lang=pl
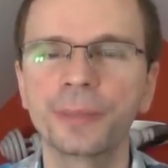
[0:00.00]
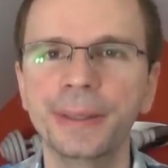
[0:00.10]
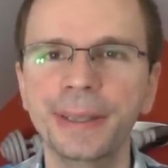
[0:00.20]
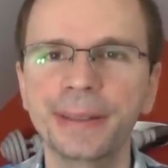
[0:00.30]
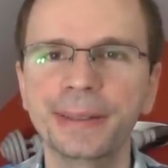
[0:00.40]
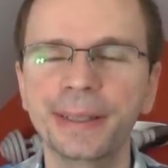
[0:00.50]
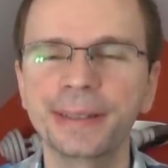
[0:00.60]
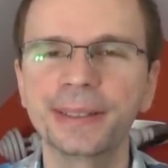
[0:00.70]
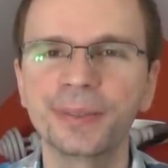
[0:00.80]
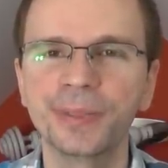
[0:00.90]

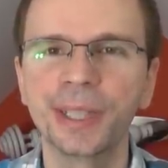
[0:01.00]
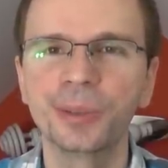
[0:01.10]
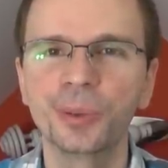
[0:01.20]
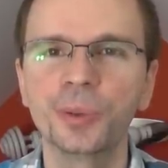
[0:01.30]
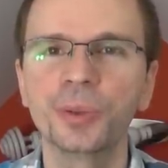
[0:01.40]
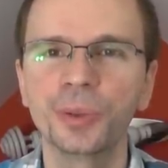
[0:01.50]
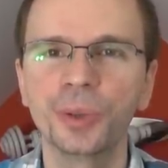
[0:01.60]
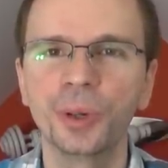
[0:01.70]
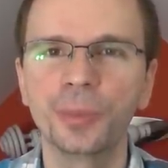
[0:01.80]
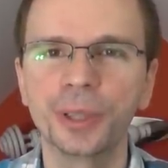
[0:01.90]
jedne z wielu
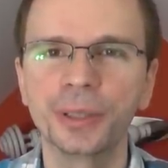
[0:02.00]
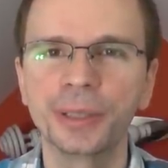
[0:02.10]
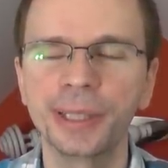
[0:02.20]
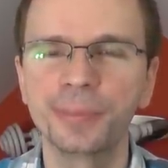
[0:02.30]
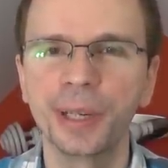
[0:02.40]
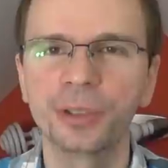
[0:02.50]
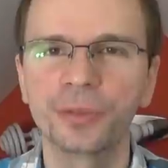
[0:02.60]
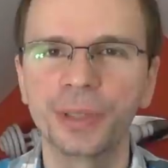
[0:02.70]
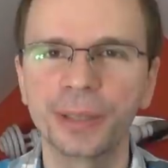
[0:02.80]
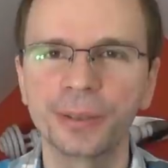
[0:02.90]
dobrych
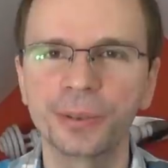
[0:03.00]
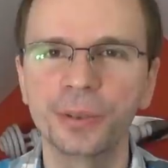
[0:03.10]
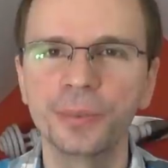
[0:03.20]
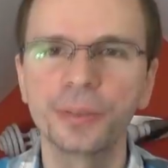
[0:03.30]
gamepadów na rynku.